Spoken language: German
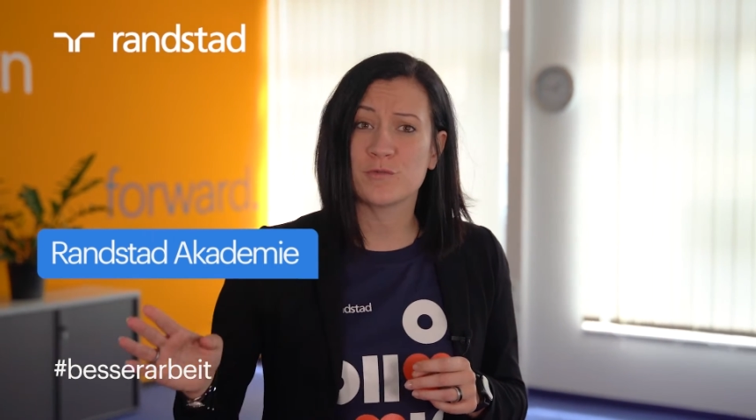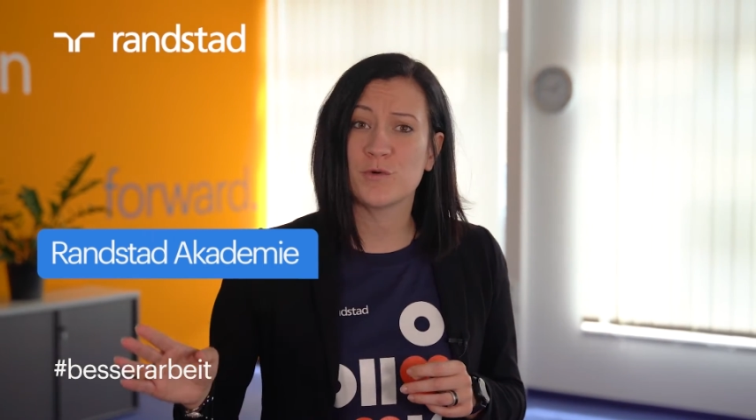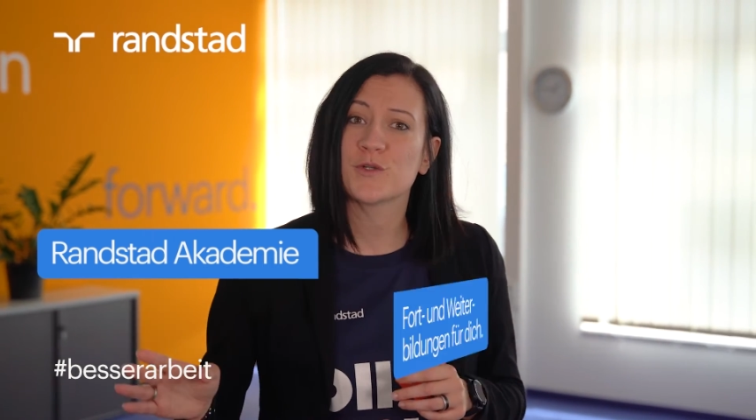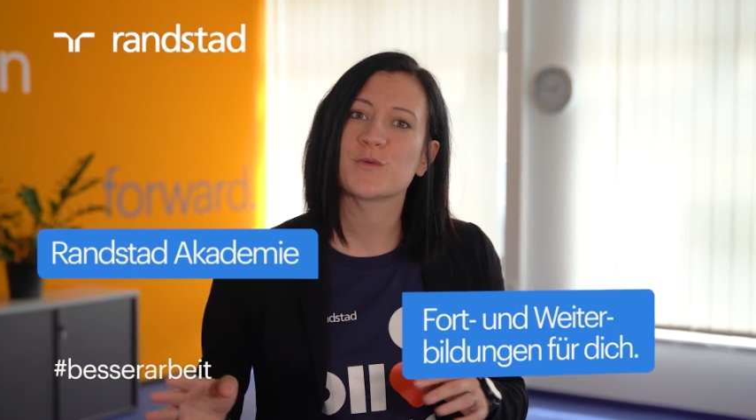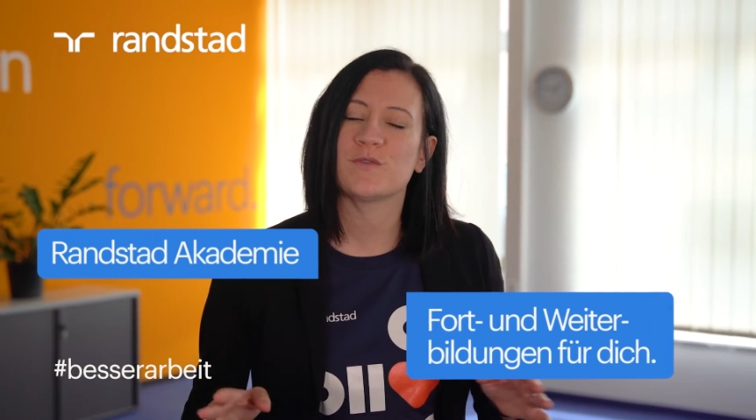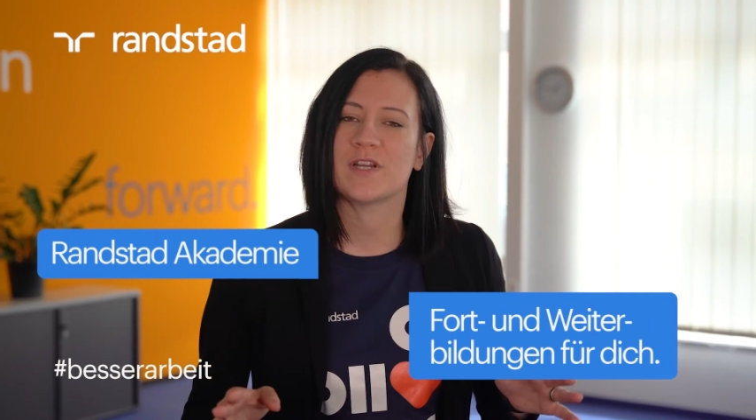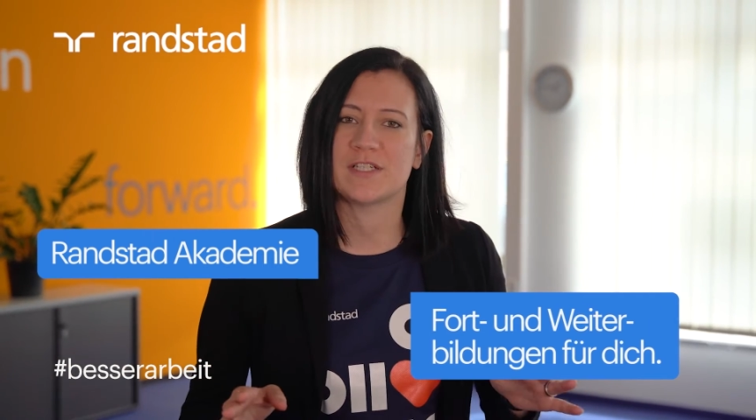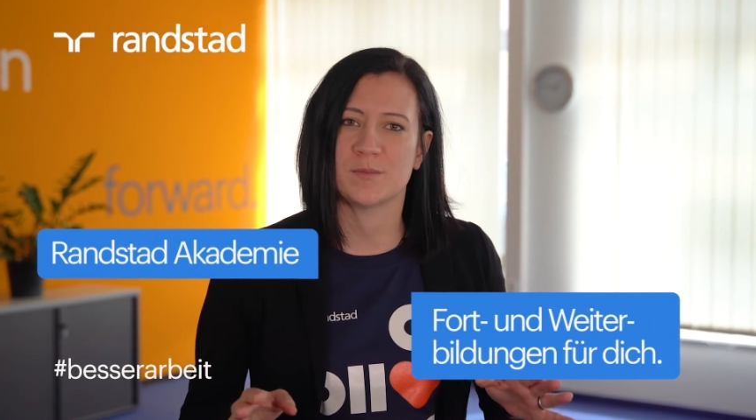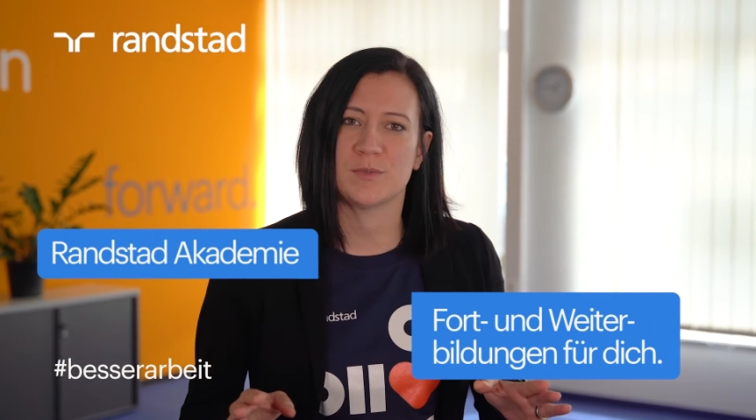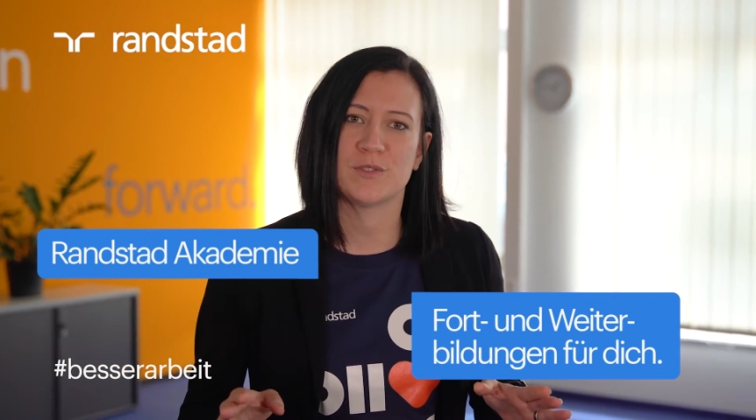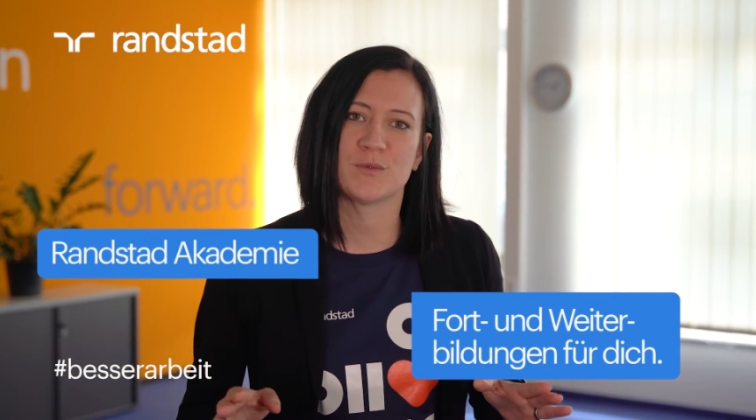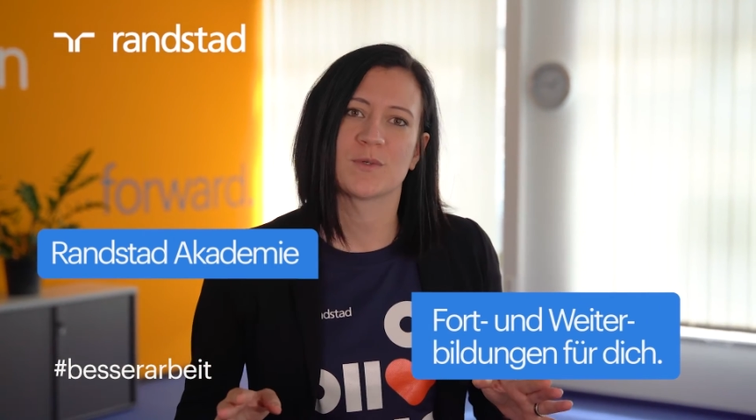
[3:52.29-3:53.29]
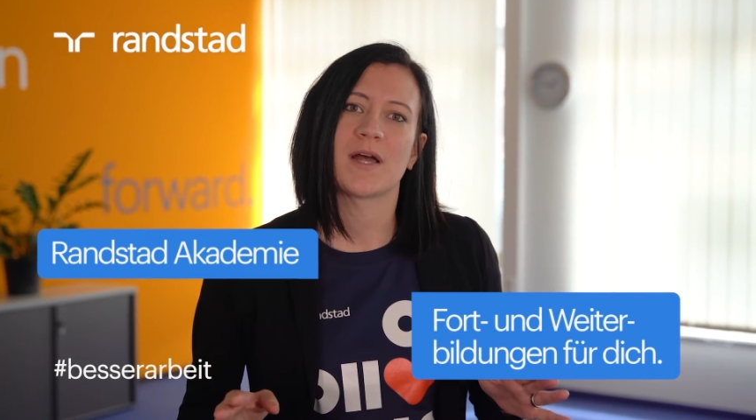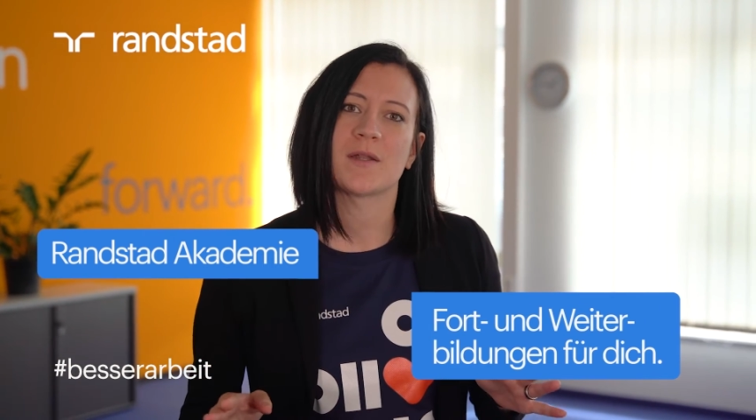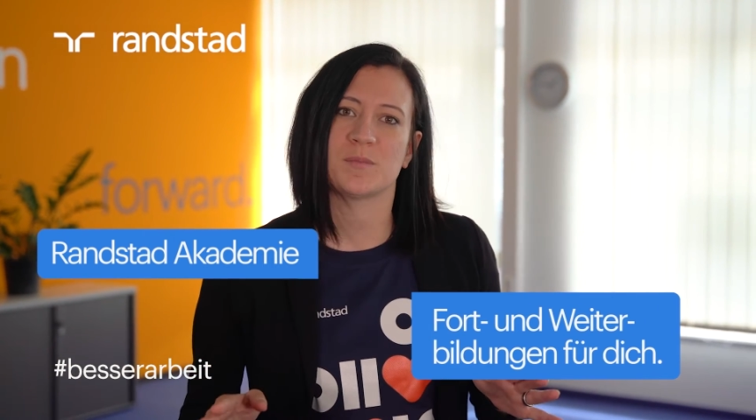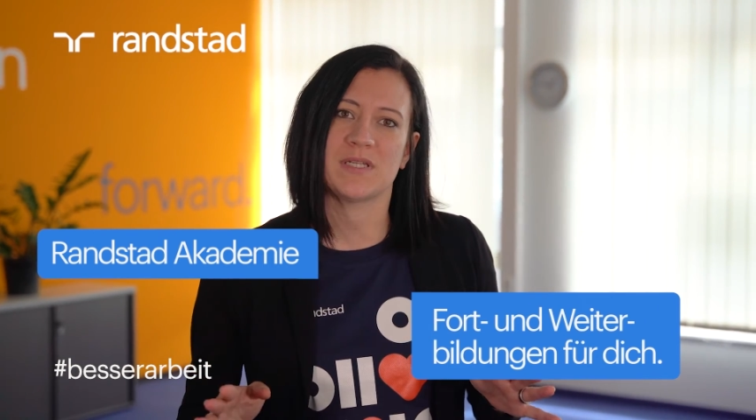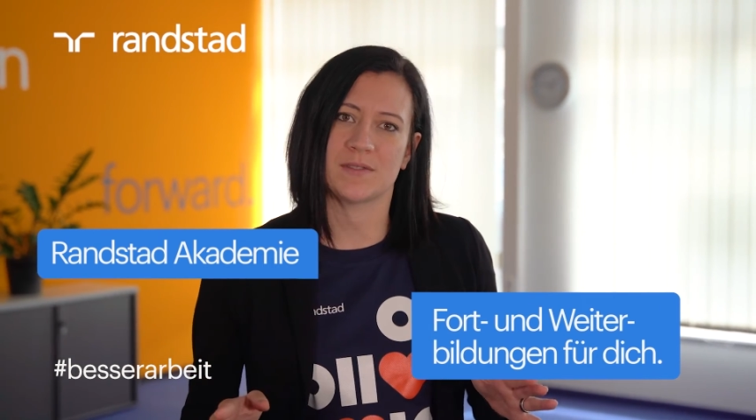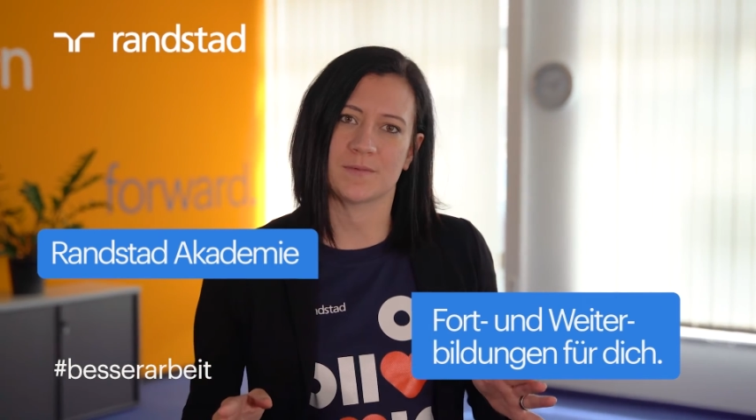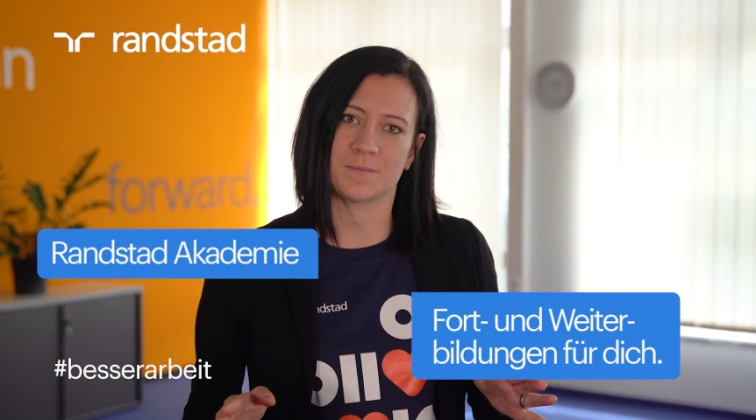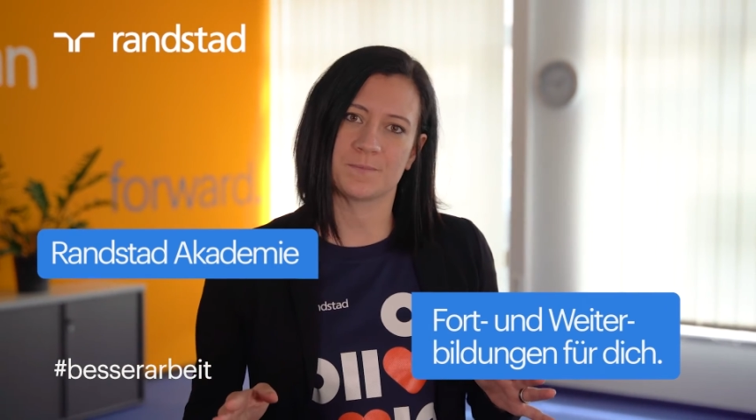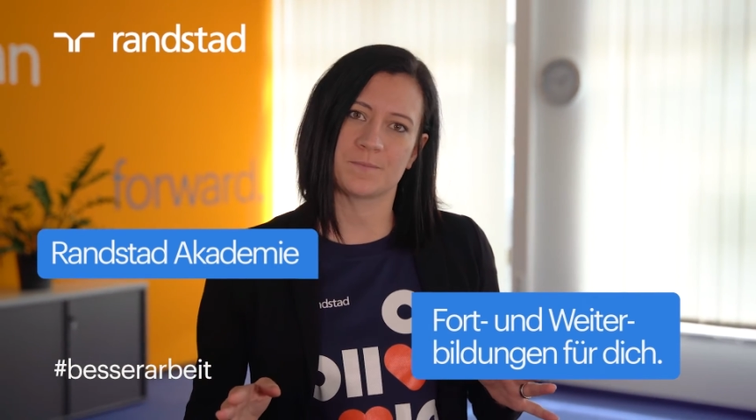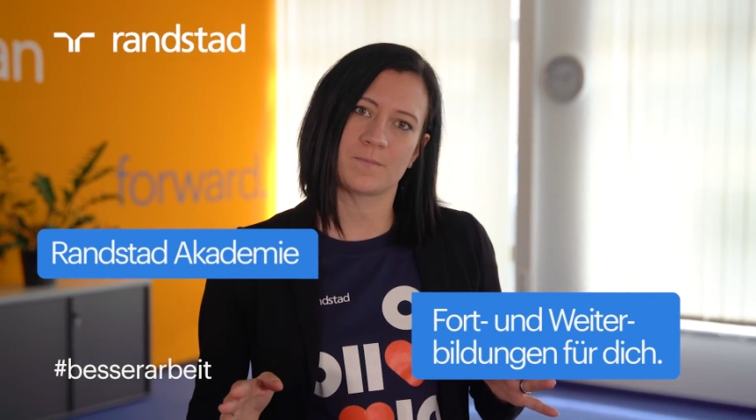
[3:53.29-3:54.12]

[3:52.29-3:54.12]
Fort- und Weiterbildungen anbieten.